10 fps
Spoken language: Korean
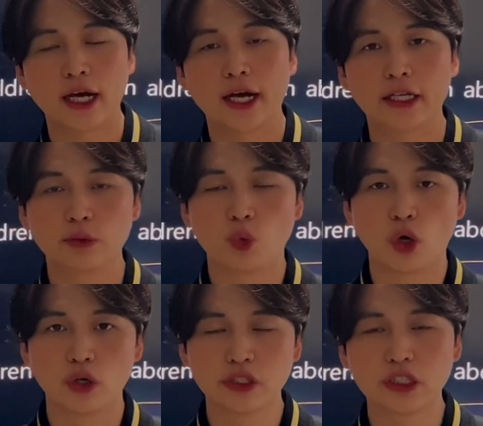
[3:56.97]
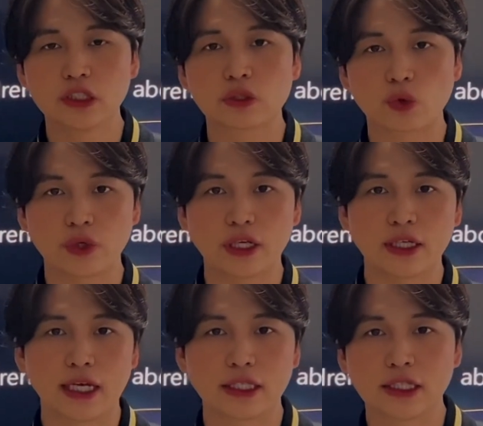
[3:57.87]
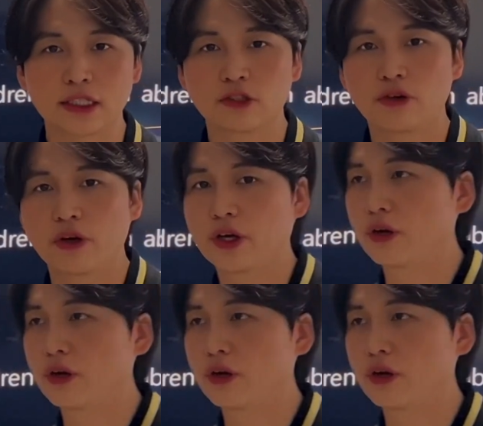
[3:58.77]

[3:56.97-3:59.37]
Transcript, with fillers: 아니면 월드 히스토리가 낫냐는 거예요.